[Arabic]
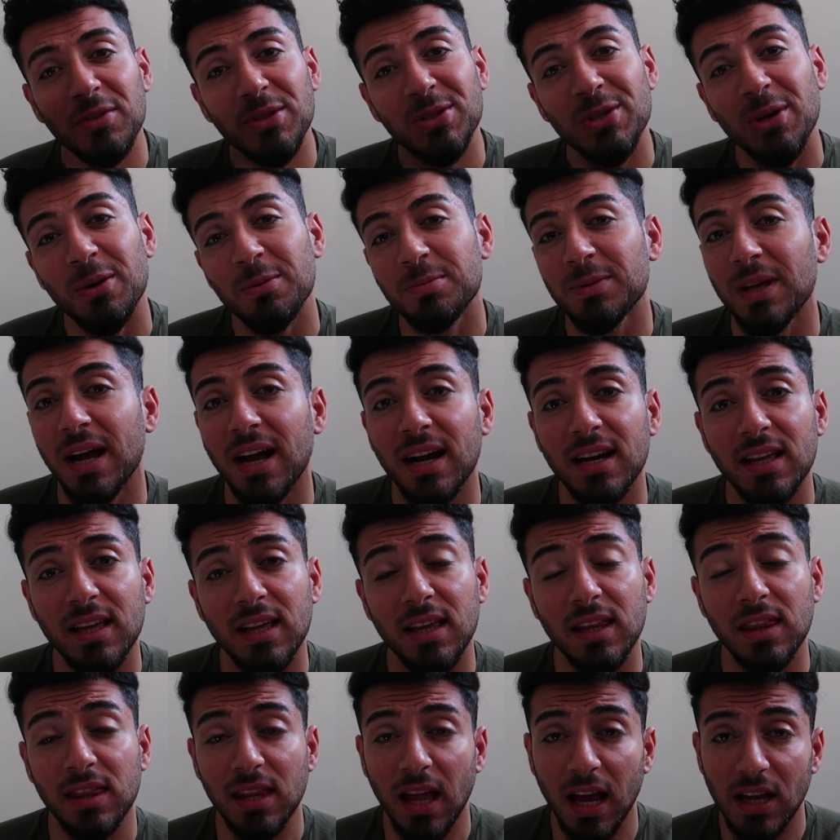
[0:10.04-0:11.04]
الفيديو بتاريخ
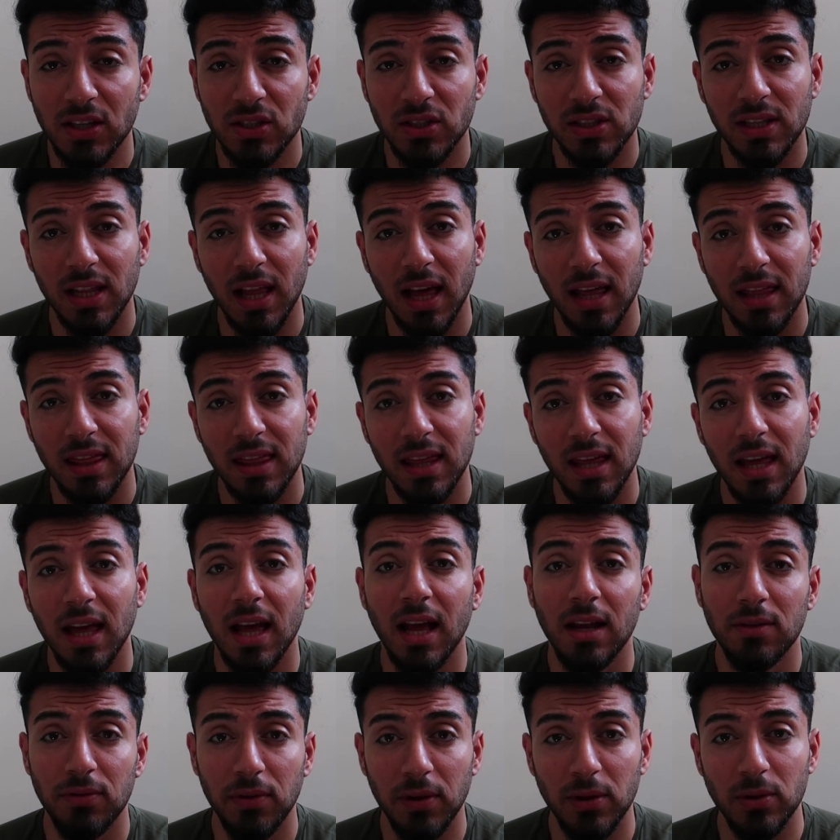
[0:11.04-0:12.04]

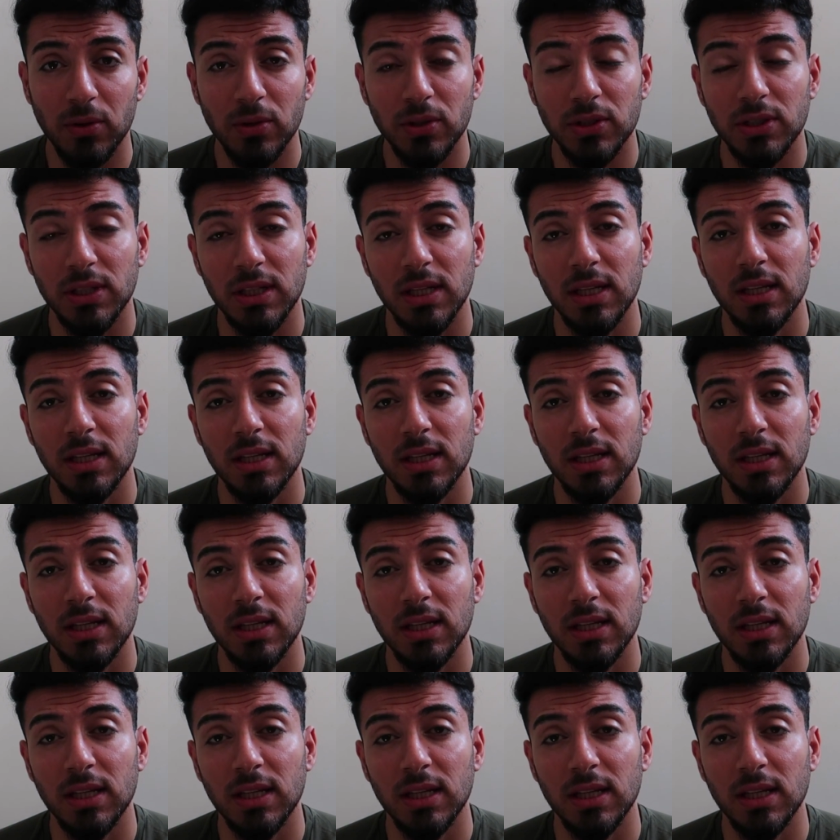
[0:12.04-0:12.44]
12/3/2020